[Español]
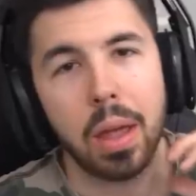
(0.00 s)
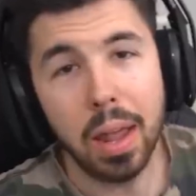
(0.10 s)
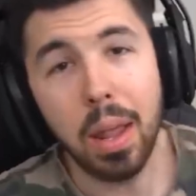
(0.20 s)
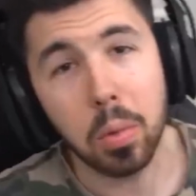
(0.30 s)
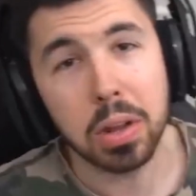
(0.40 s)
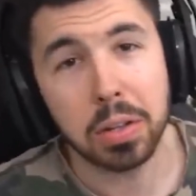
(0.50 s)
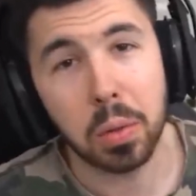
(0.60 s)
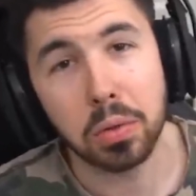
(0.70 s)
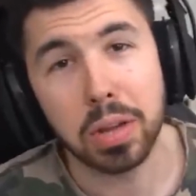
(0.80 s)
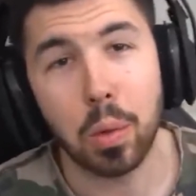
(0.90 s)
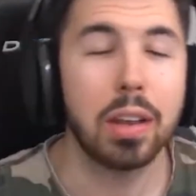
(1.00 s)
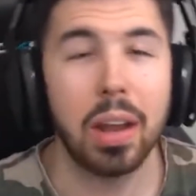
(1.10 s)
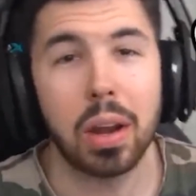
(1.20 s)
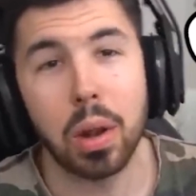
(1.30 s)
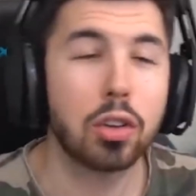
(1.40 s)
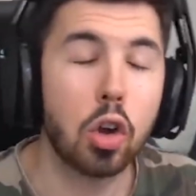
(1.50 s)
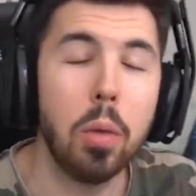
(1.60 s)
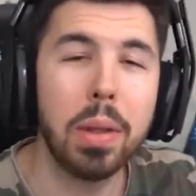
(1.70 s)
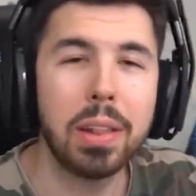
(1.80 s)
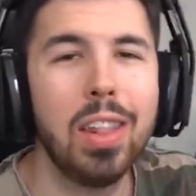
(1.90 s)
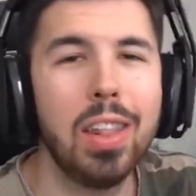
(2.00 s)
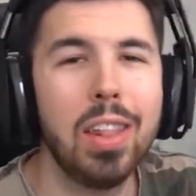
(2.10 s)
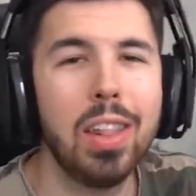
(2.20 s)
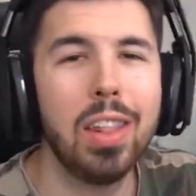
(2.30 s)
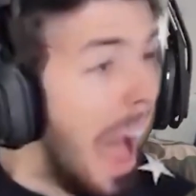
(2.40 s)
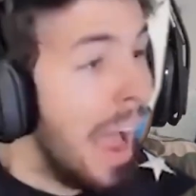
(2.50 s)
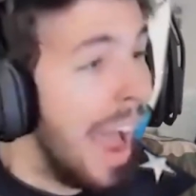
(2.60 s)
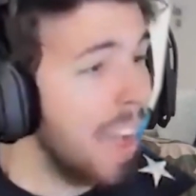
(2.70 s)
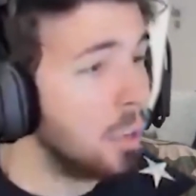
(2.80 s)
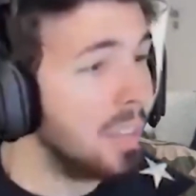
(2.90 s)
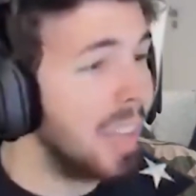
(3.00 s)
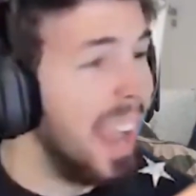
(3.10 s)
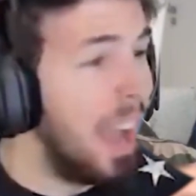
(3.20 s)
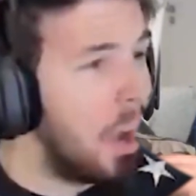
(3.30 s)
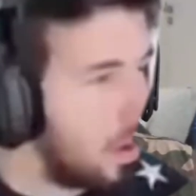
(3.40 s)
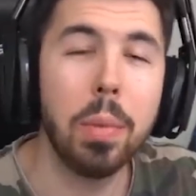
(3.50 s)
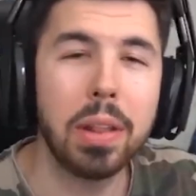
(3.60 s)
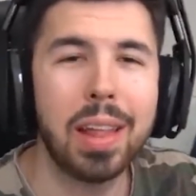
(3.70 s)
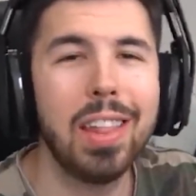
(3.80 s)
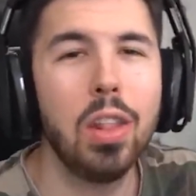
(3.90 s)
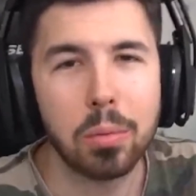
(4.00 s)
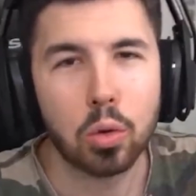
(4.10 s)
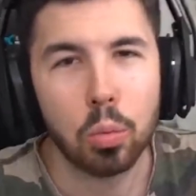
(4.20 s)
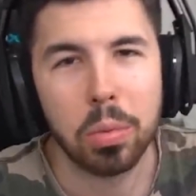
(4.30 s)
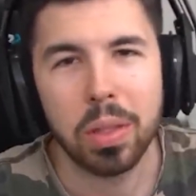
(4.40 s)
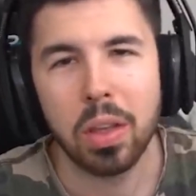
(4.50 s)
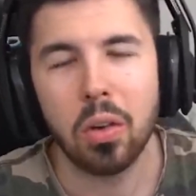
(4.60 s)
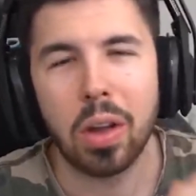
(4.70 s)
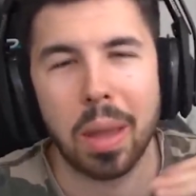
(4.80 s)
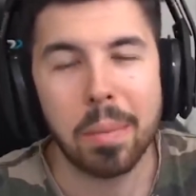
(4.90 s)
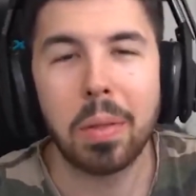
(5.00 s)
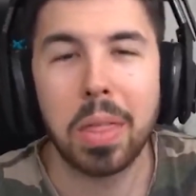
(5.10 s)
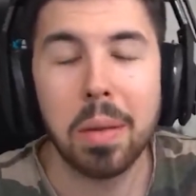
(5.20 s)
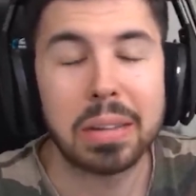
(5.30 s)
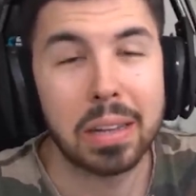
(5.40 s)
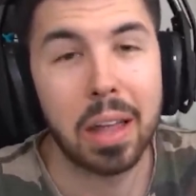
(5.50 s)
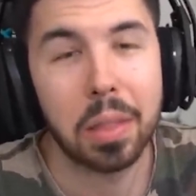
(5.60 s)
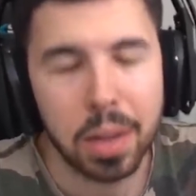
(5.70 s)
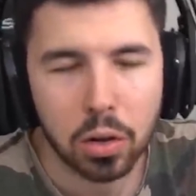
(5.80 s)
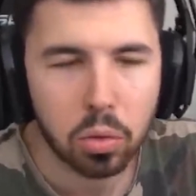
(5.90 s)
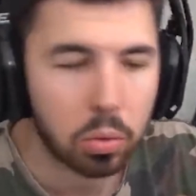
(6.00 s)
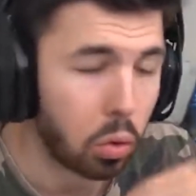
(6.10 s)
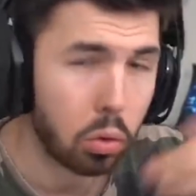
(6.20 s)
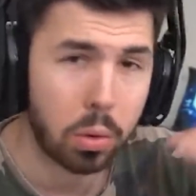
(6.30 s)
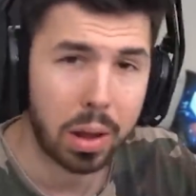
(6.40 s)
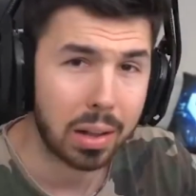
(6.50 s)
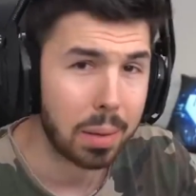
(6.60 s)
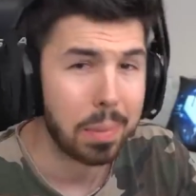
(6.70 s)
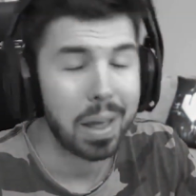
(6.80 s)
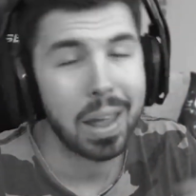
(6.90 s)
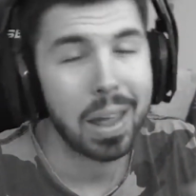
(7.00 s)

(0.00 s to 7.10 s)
Hey, buenas a todos, aquí un comentando ¡Es un tío! Comentando un vídeo que me parecía bastante hacer, sobre todo en temas.